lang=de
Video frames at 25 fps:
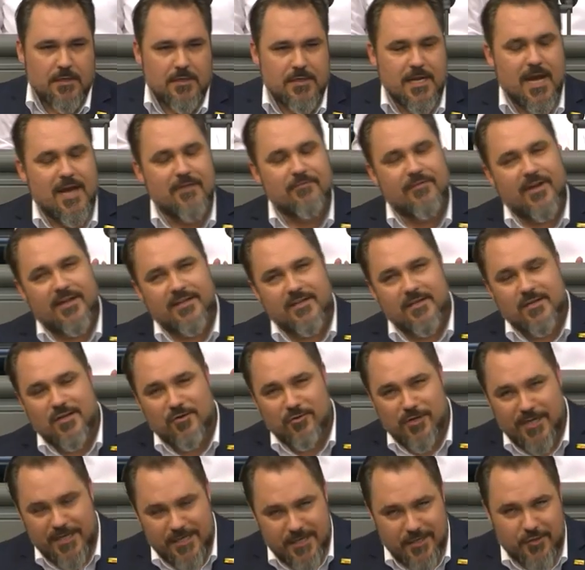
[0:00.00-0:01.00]
Nein, werter
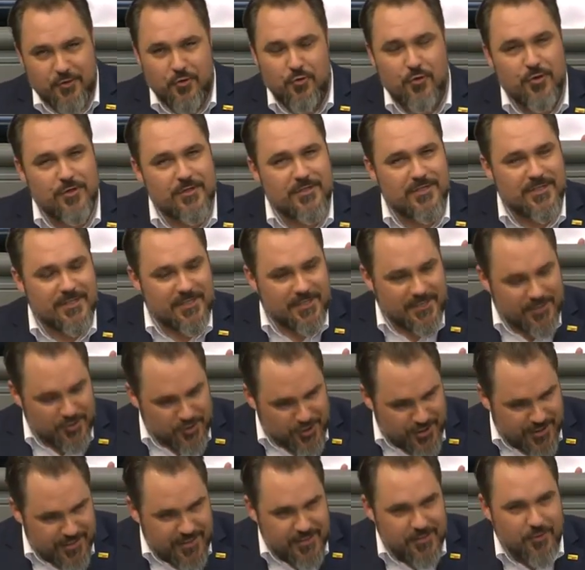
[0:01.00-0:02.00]
Kollege Kühn, ich
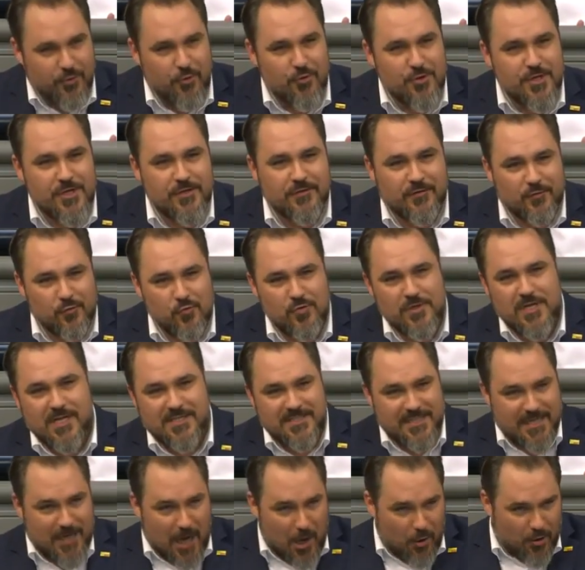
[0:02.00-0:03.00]
gestehe den Grünen zu,
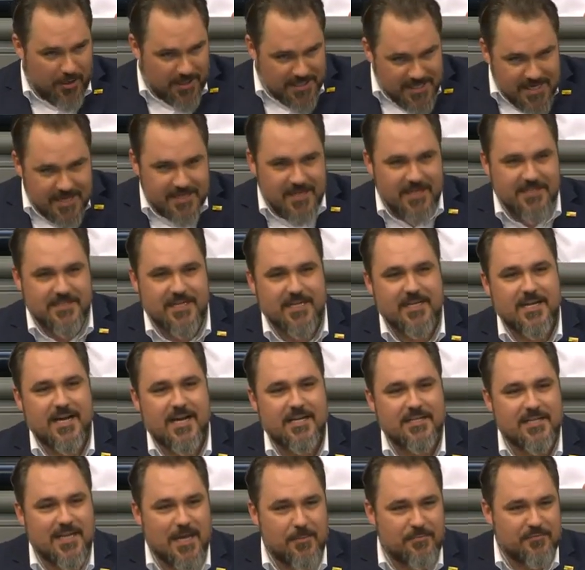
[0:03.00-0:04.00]
dass auch ihr das
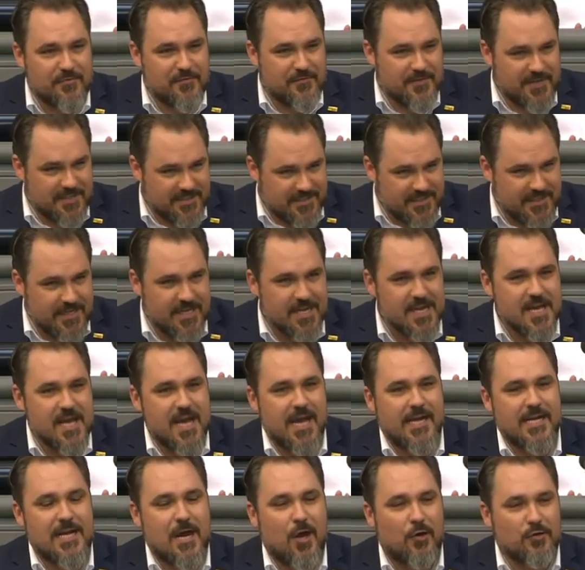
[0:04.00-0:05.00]
erkannt habt, wie wichtig
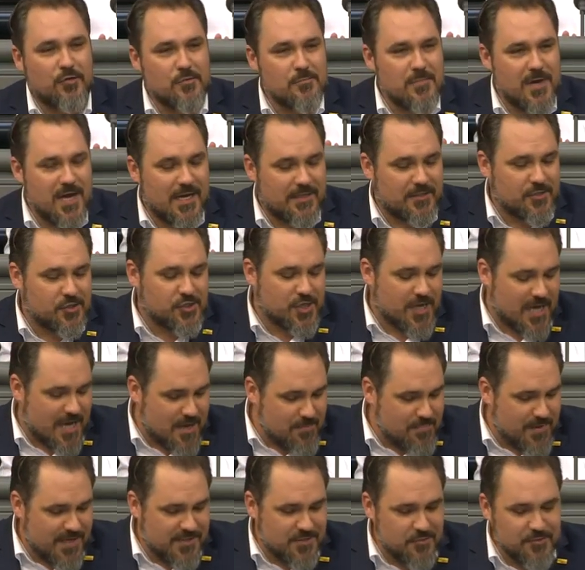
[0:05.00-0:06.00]
eine automatische
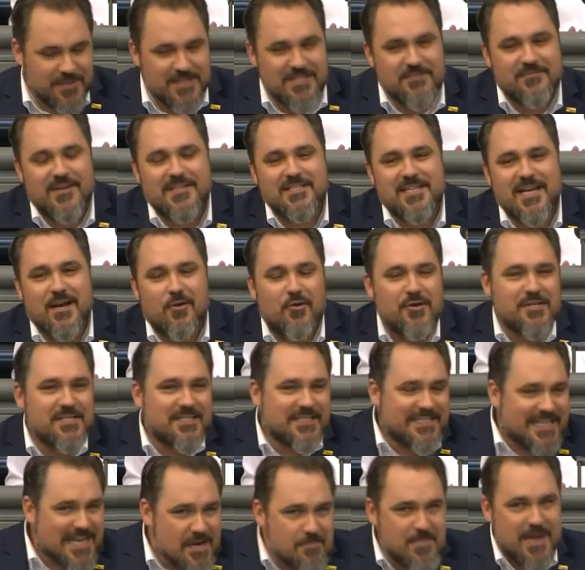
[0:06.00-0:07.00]
Anpassung ist, was ja euch
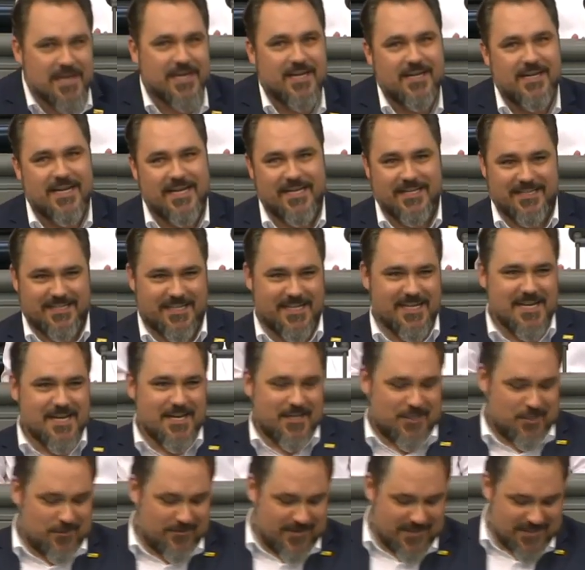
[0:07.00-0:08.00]
nicht immer gelingt,
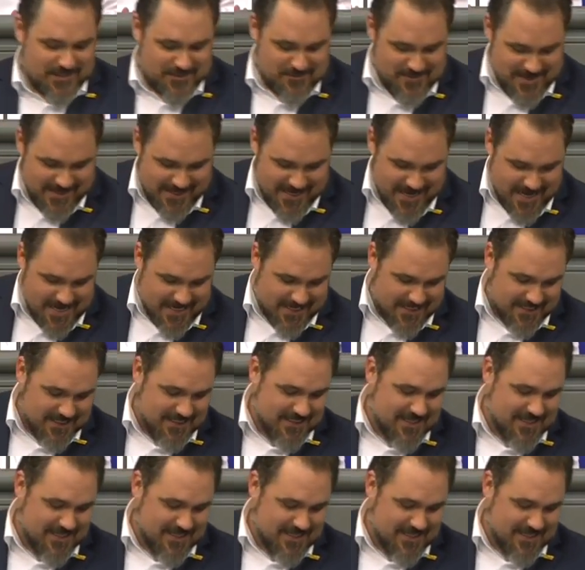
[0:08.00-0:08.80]
sowas zu erkennen.